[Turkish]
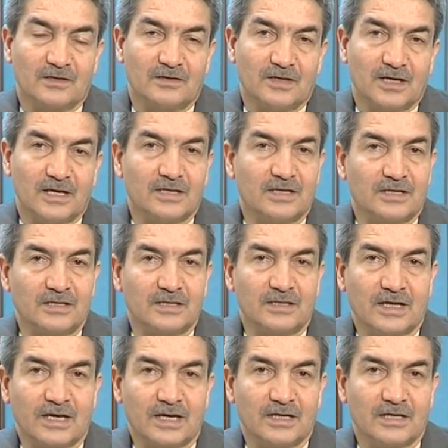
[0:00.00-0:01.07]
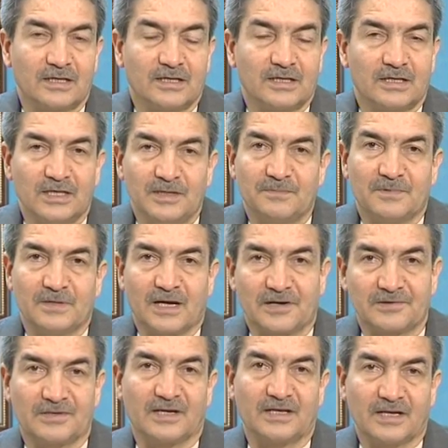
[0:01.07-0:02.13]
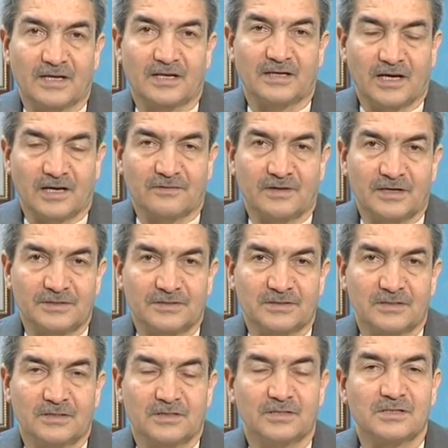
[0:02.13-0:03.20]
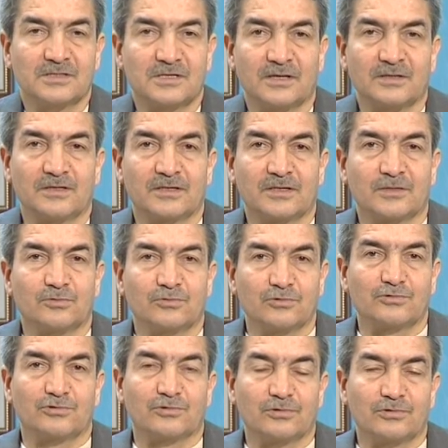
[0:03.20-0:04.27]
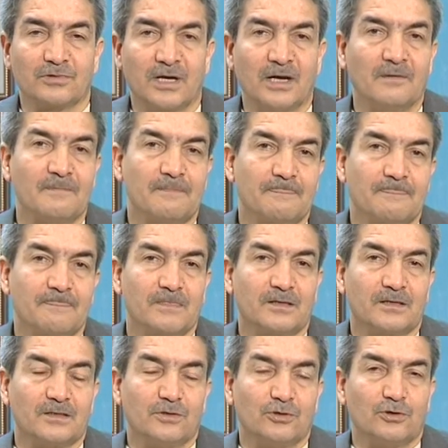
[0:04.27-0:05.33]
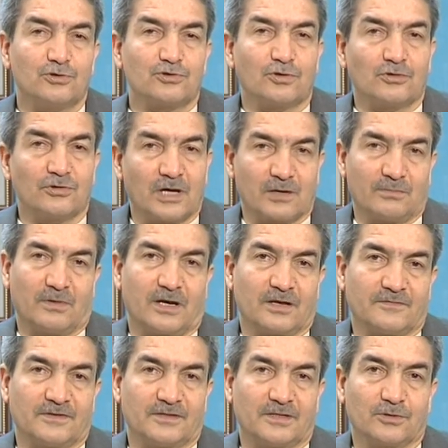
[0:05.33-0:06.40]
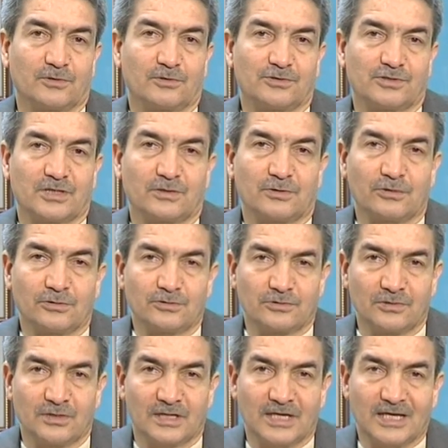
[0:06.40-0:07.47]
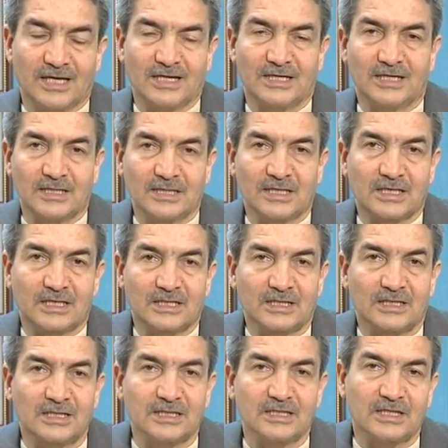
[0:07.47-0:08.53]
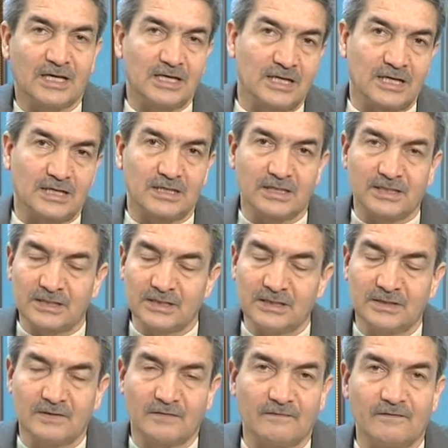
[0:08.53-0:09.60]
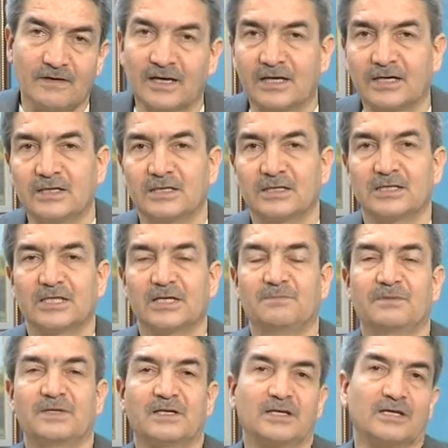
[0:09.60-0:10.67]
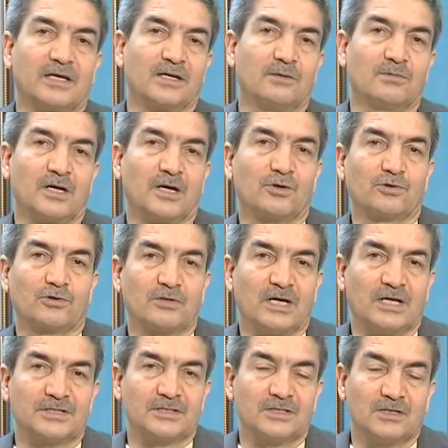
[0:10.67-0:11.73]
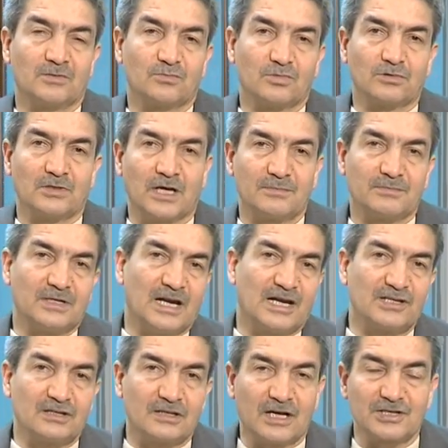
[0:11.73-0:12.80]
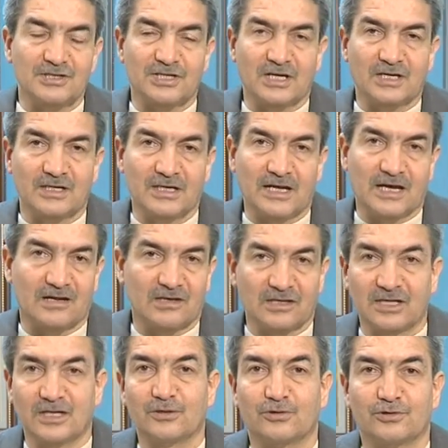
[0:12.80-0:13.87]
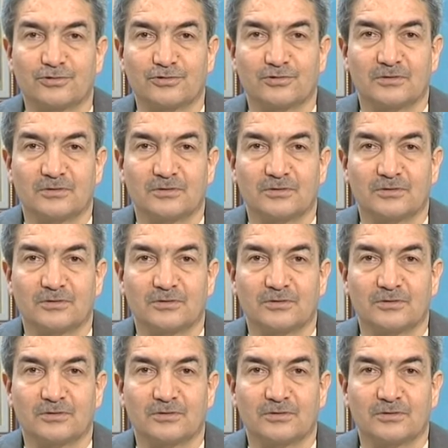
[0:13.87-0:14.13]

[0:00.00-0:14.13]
Ellerinde ipler, değnekler var. İnsanların huzurunda Önce onlar marifetini gösteriyor. Ellerindeki değnekleri ve ipleri yere bırakıyorlar. Bunlar birer yılan şekline geliyor.